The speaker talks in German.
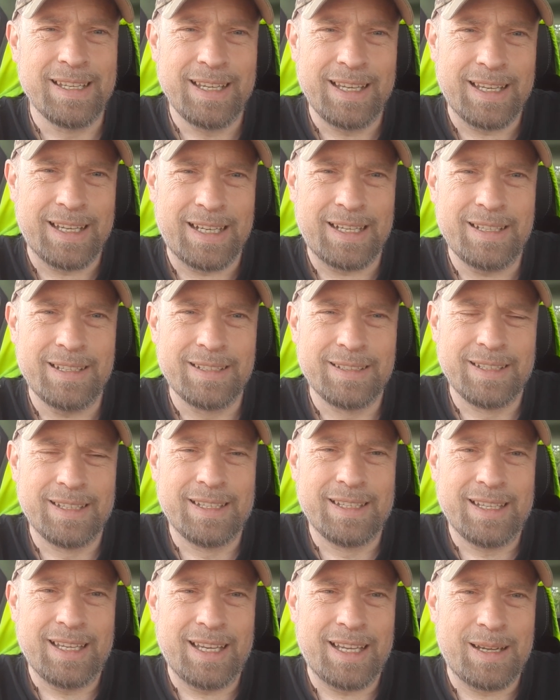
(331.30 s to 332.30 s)
ja,
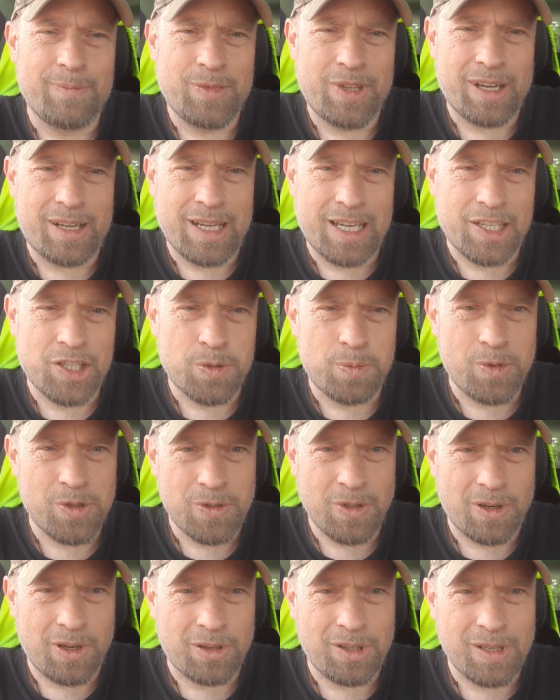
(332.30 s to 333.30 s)
ähm, da kann ich mich
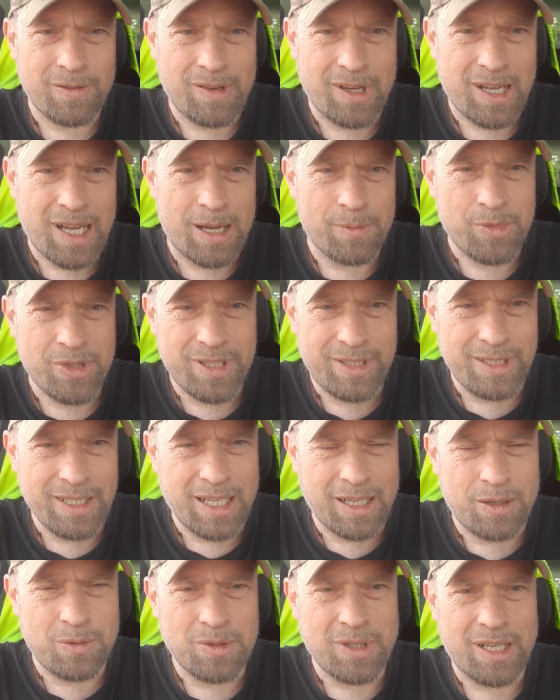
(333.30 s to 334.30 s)
nur darüber
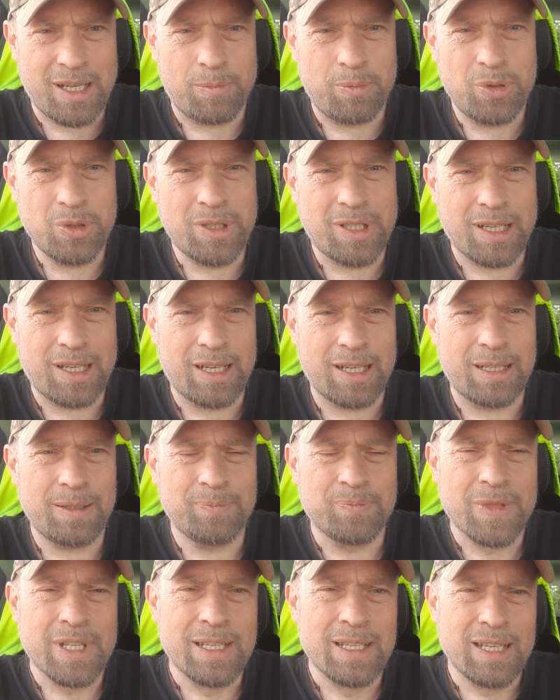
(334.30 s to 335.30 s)
amüsieren und kaputt lachen.
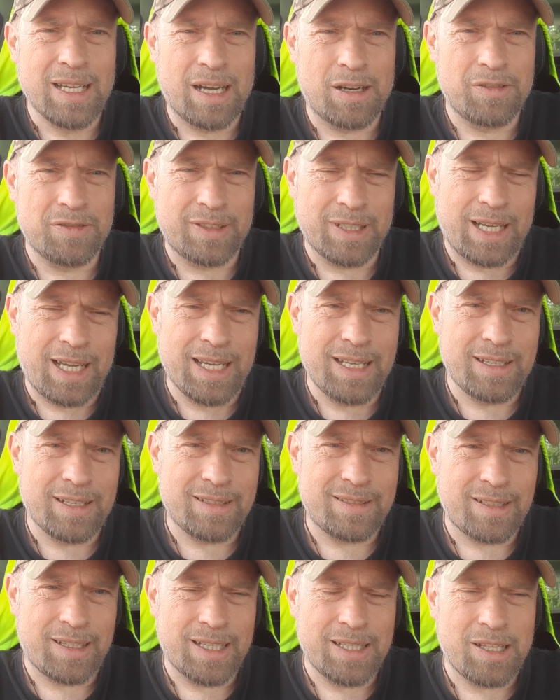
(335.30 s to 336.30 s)
Auf der einen
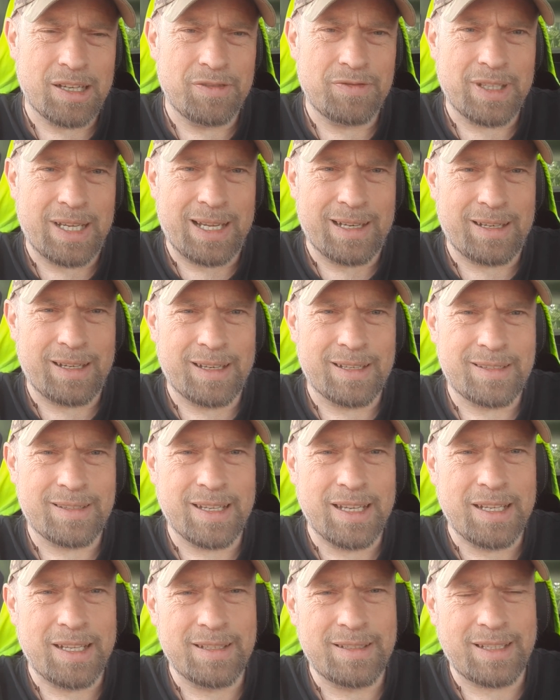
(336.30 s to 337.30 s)
Seite, auf der anderen
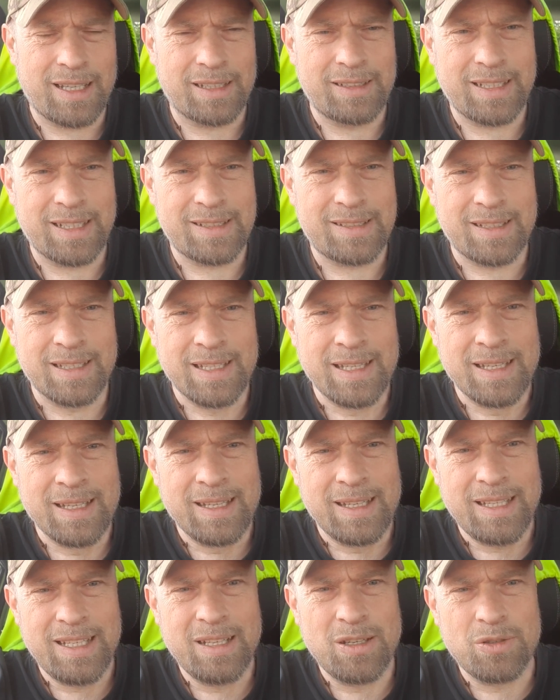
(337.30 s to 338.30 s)
Seite ist ja das
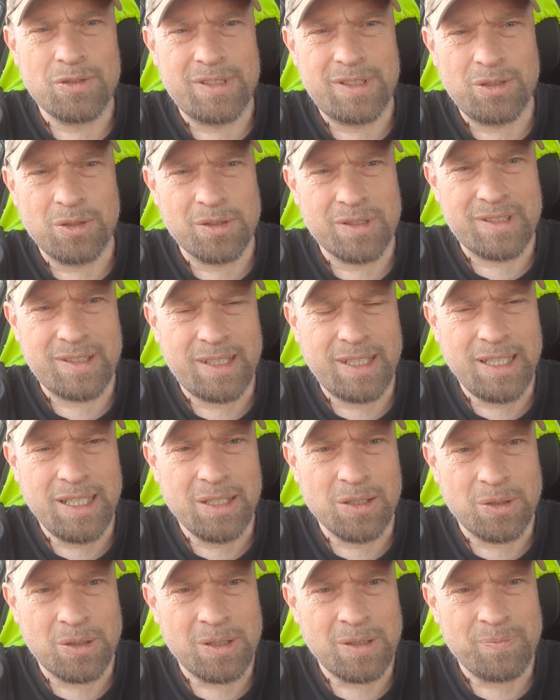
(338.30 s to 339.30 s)

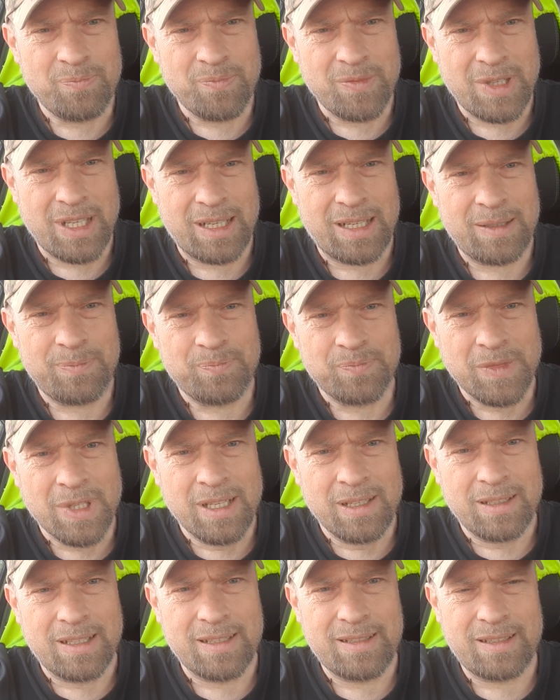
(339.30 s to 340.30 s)
Illusionskino, ja,
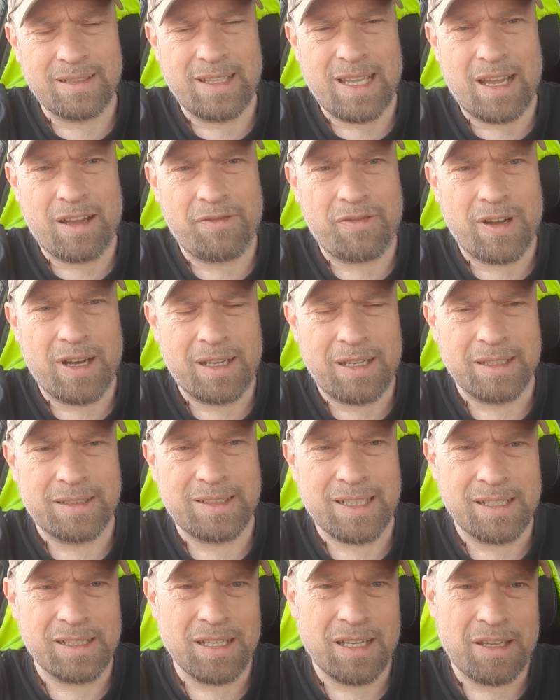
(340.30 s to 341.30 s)
das sind einfach
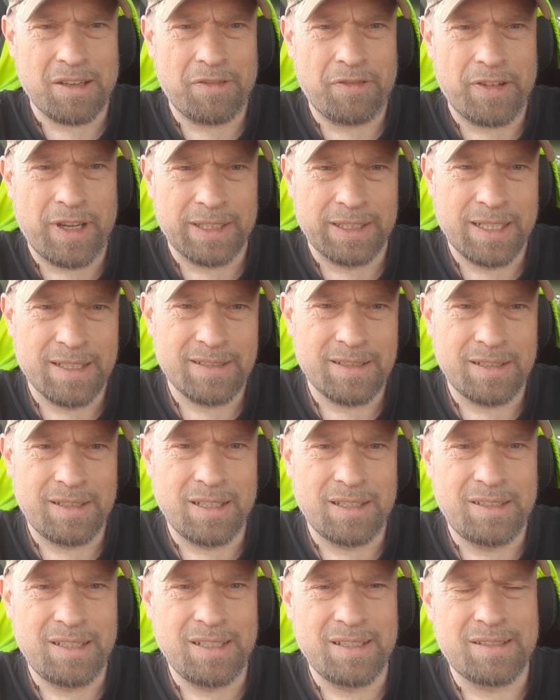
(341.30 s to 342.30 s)
Gedankengefängnisse, die
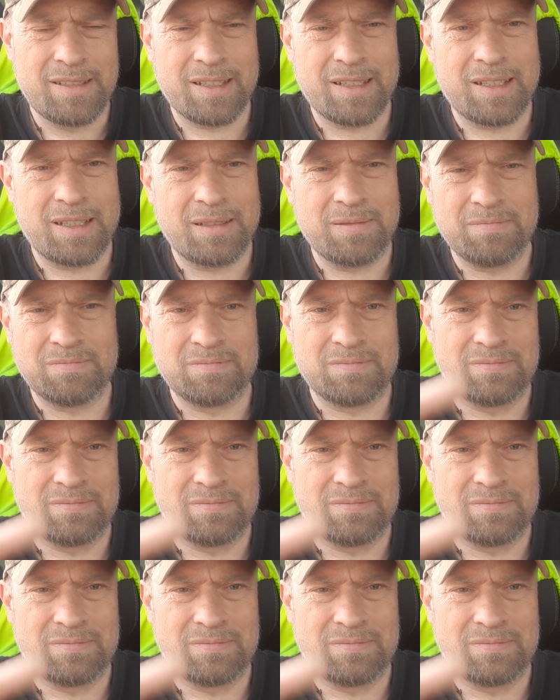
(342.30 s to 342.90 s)
diese